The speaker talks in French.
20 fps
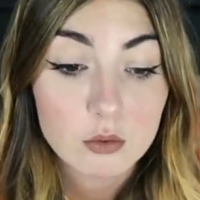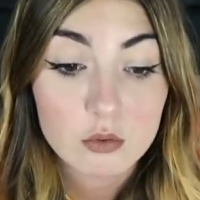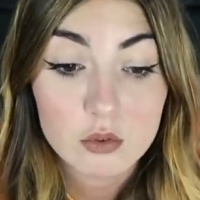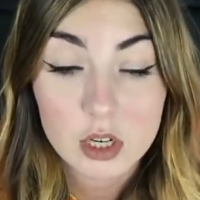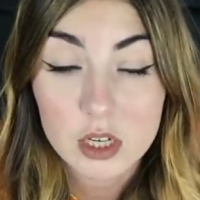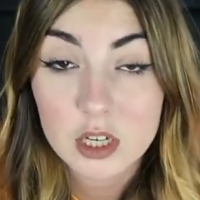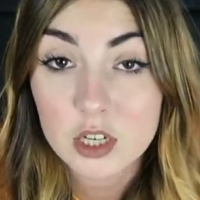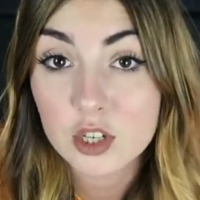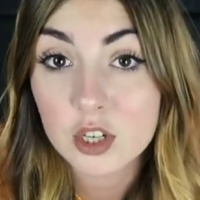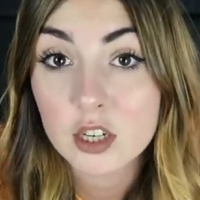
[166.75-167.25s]
Donc
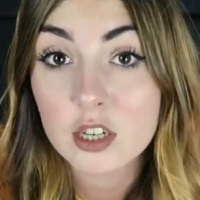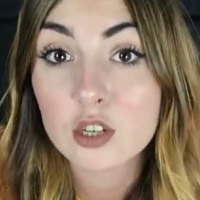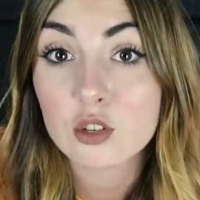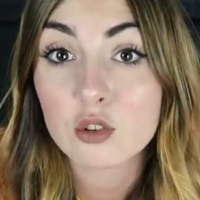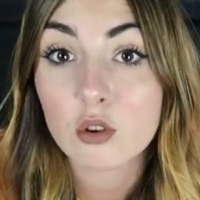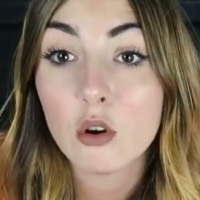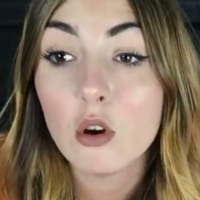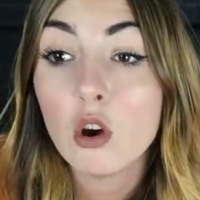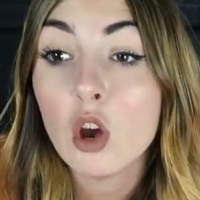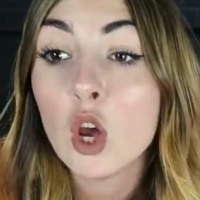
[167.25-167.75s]
j'allais chez les
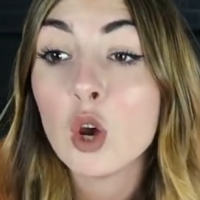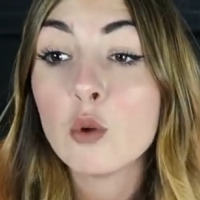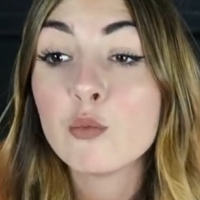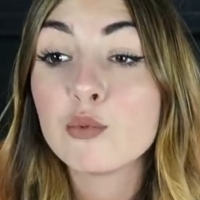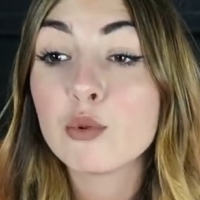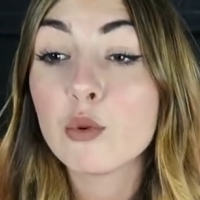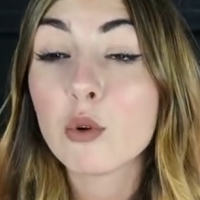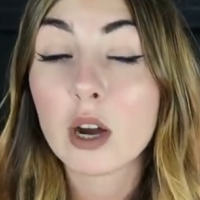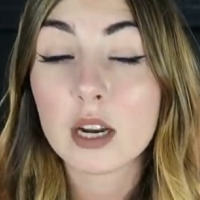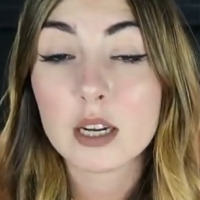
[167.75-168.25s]
gens
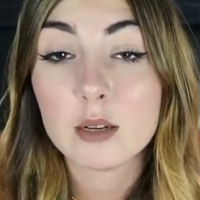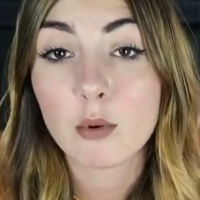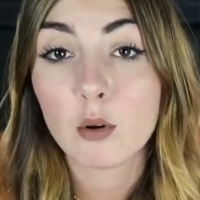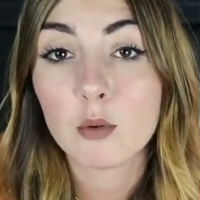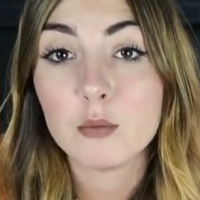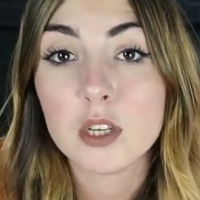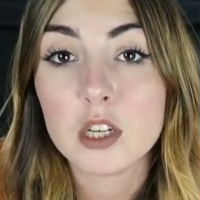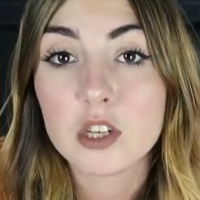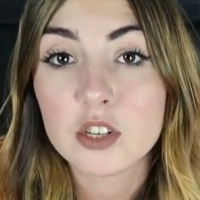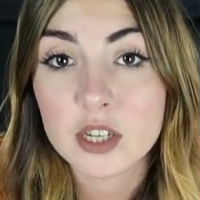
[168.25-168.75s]
pour aller
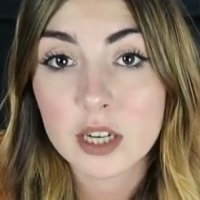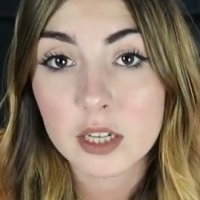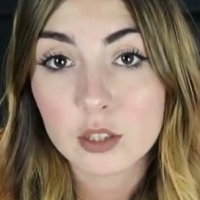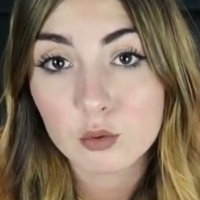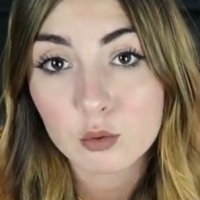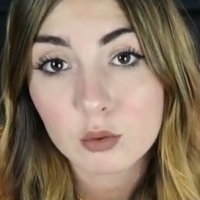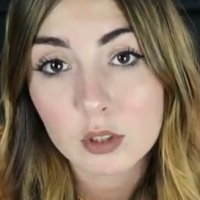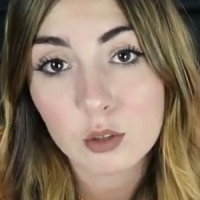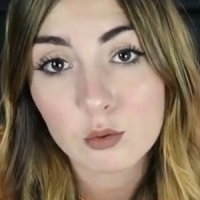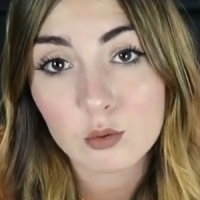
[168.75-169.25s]
promener le chien,
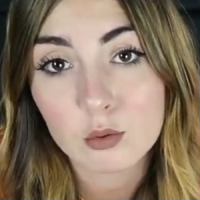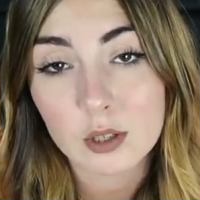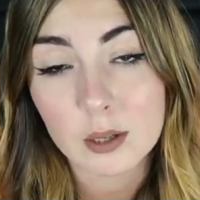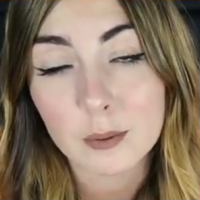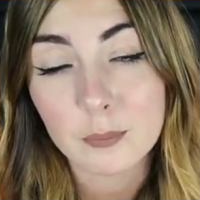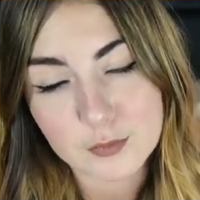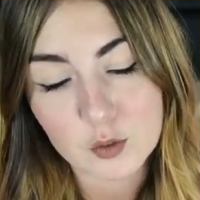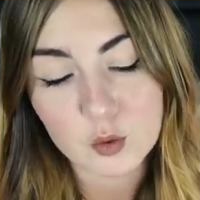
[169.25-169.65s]
tout ça, tout ça.